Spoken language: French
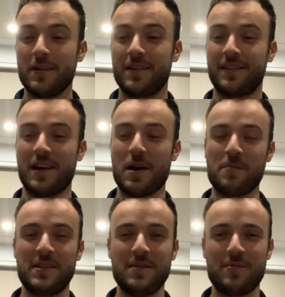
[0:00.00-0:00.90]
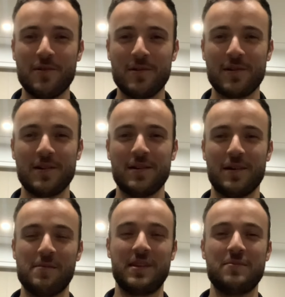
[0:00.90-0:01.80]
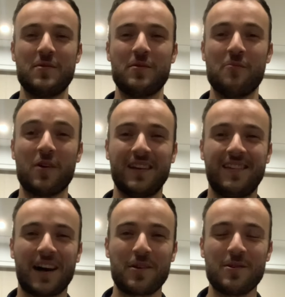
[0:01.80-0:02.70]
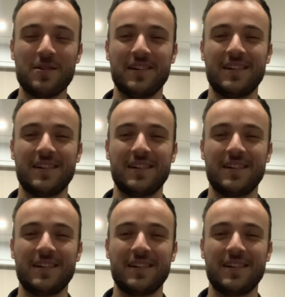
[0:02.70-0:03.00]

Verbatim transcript: c'est un, un petit peu moins sérieux.